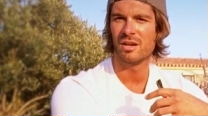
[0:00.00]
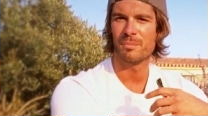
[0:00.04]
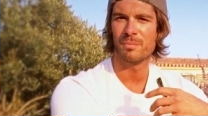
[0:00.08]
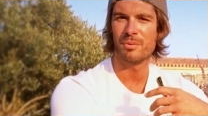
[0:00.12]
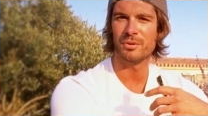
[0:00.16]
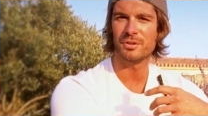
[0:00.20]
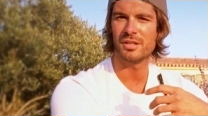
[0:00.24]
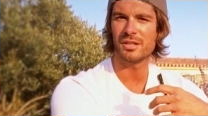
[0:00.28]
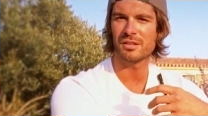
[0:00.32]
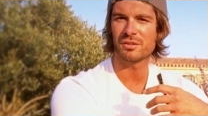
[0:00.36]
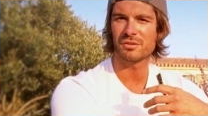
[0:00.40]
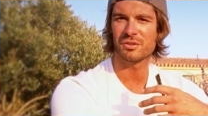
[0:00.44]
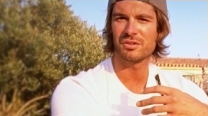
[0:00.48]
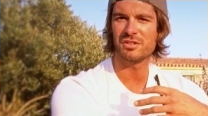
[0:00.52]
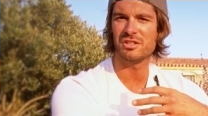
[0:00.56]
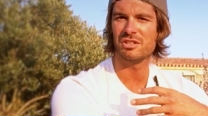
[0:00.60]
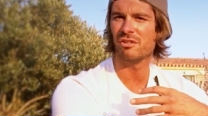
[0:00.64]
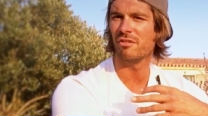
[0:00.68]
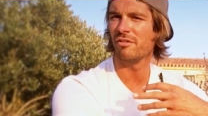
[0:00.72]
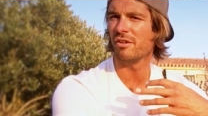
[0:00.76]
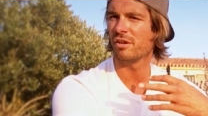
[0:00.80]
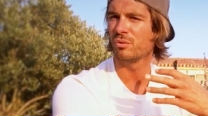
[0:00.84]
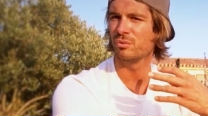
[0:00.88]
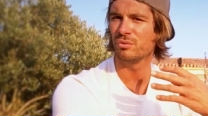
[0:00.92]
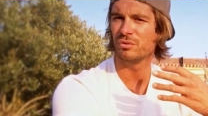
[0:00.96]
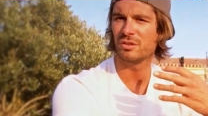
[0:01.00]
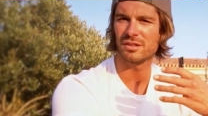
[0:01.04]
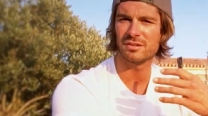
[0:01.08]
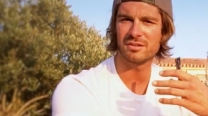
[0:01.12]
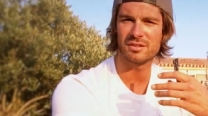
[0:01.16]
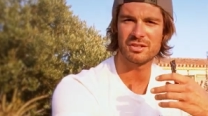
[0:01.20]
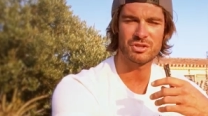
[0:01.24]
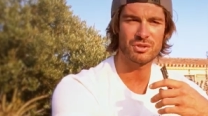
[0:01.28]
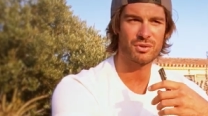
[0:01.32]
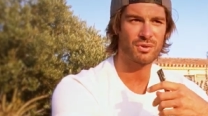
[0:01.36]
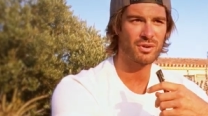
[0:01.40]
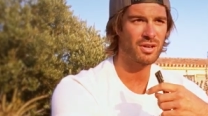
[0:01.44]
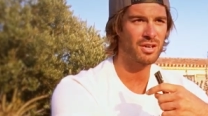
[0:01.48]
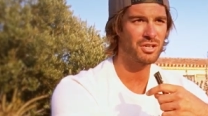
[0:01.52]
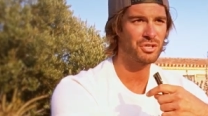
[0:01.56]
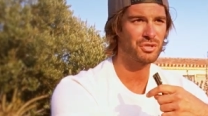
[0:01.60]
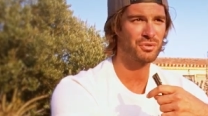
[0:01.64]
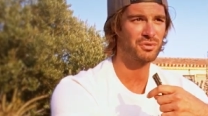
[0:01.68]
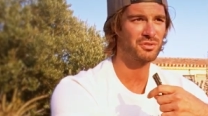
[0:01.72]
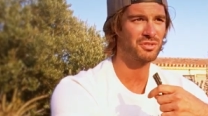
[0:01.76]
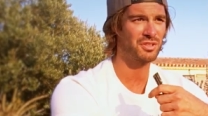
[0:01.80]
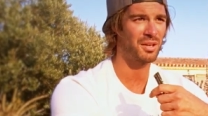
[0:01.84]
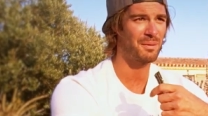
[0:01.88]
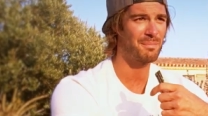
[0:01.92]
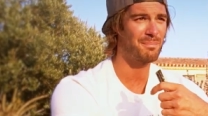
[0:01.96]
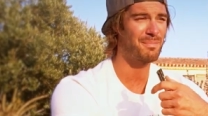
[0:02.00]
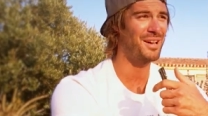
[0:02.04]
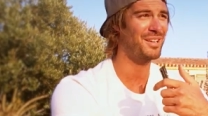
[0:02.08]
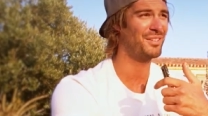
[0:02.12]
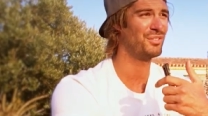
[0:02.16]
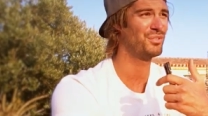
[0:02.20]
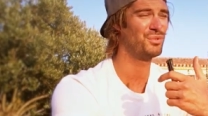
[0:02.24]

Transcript: Peut-être que si j'avais écouté ces gens-là, je ne serais pas